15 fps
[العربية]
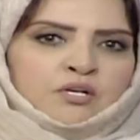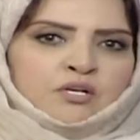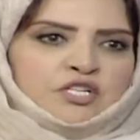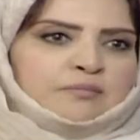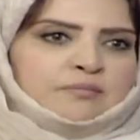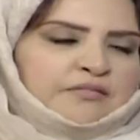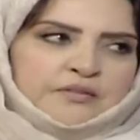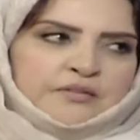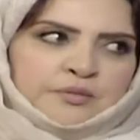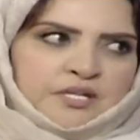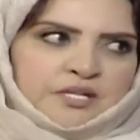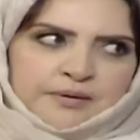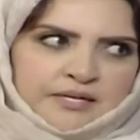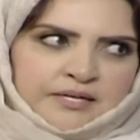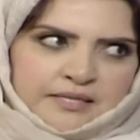شيء ما في
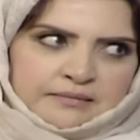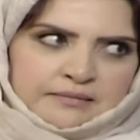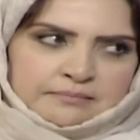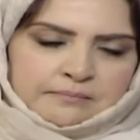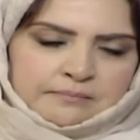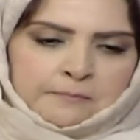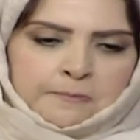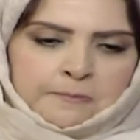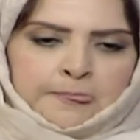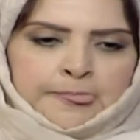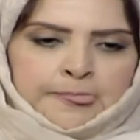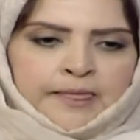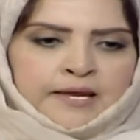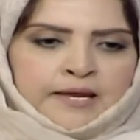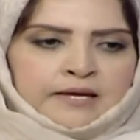متبنين نعم
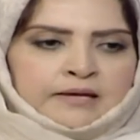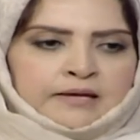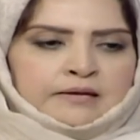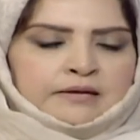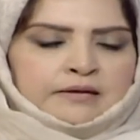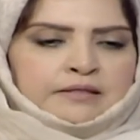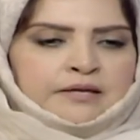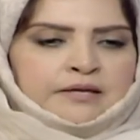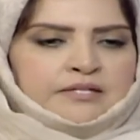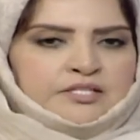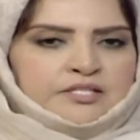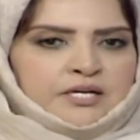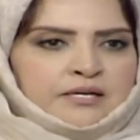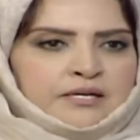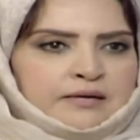آه، ثاني
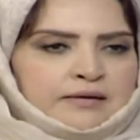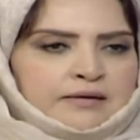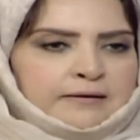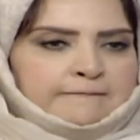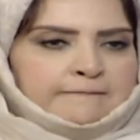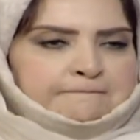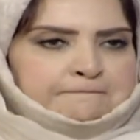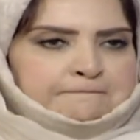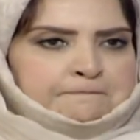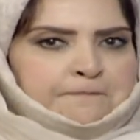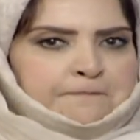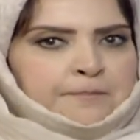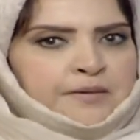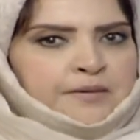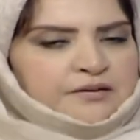شغله
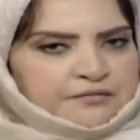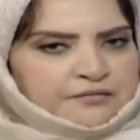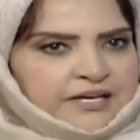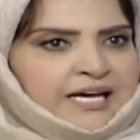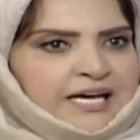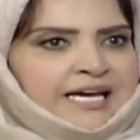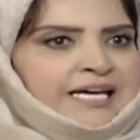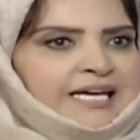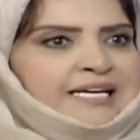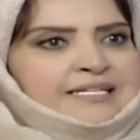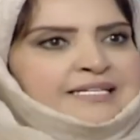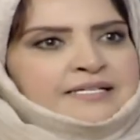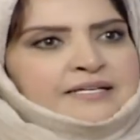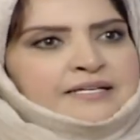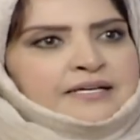في
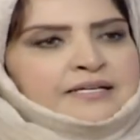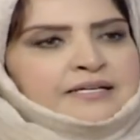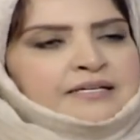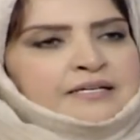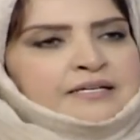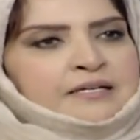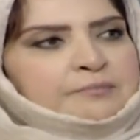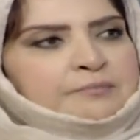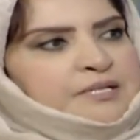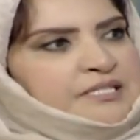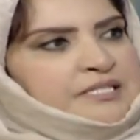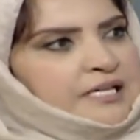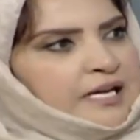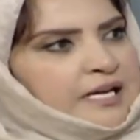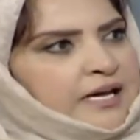خيارات لنا بس
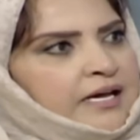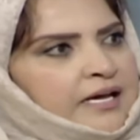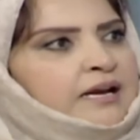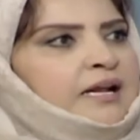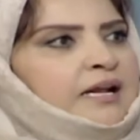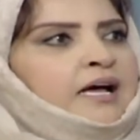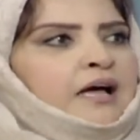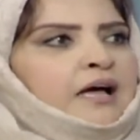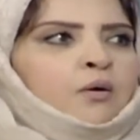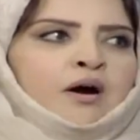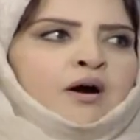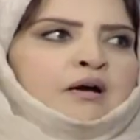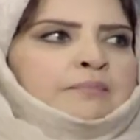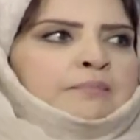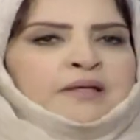كل خيار له
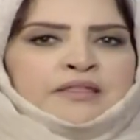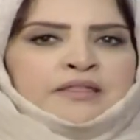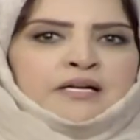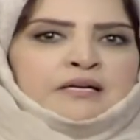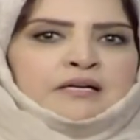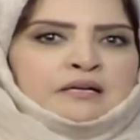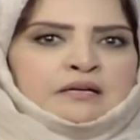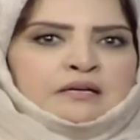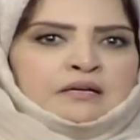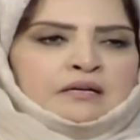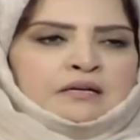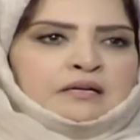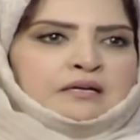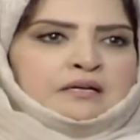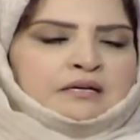عواقب مثلا
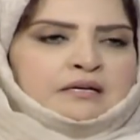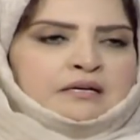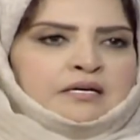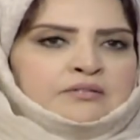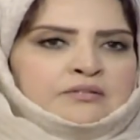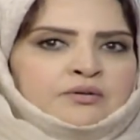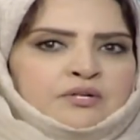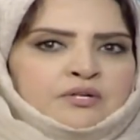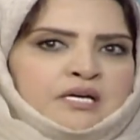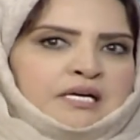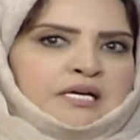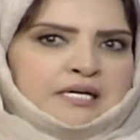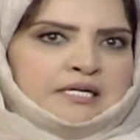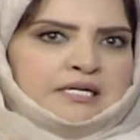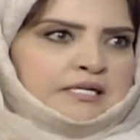اعطونا
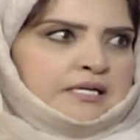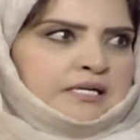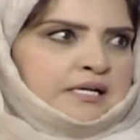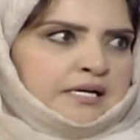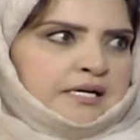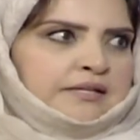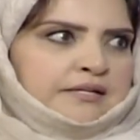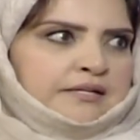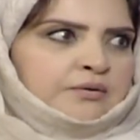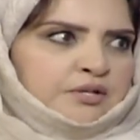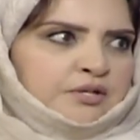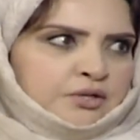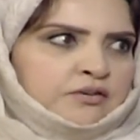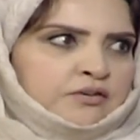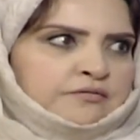حاليا اللي اخذت دوره
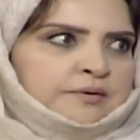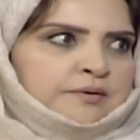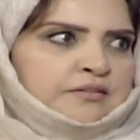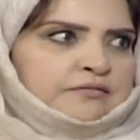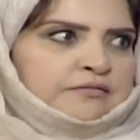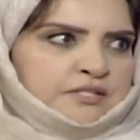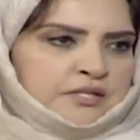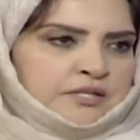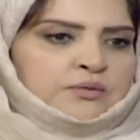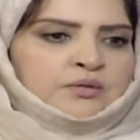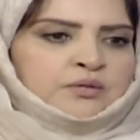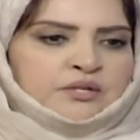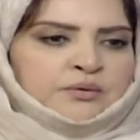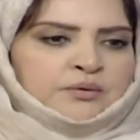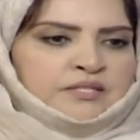كوفمان في الصندوق
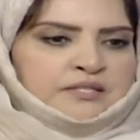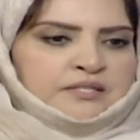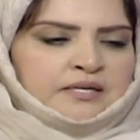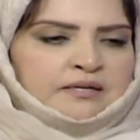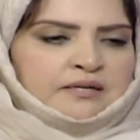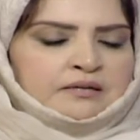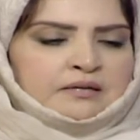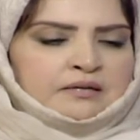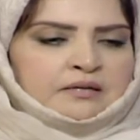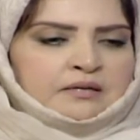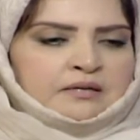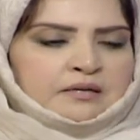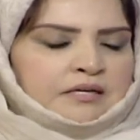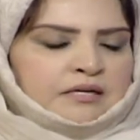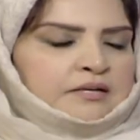الكويتي
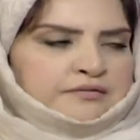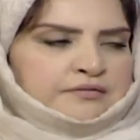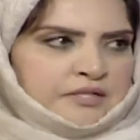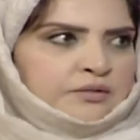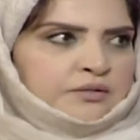في الصندوق